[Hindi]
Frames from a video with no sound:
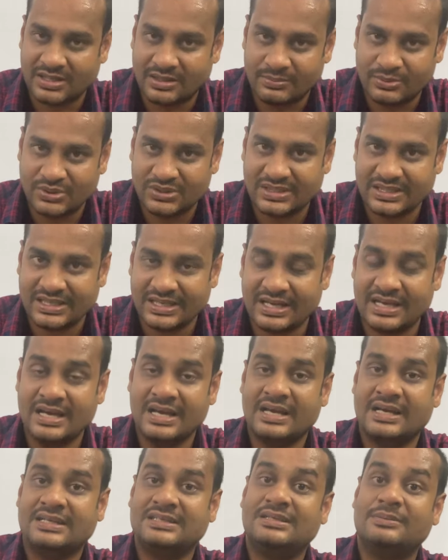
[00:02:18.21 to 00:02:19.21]
कब होते हैं
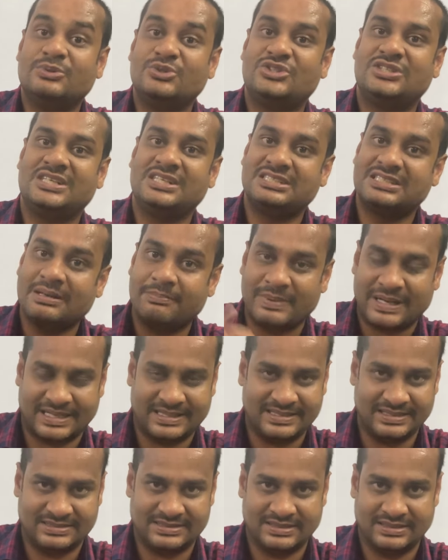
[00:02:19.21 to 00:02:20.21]
जब उस चीज़ की
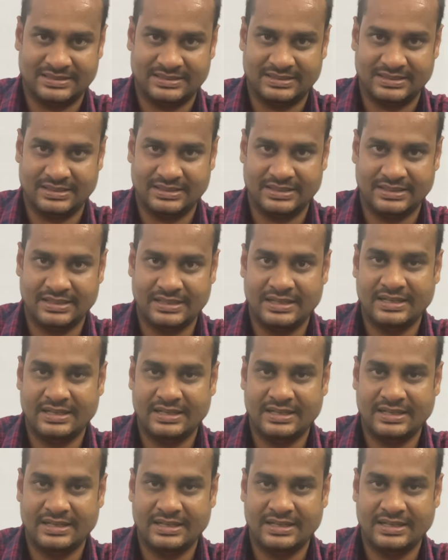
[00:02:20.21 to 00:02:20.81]
प्रैक्टिस करते हैं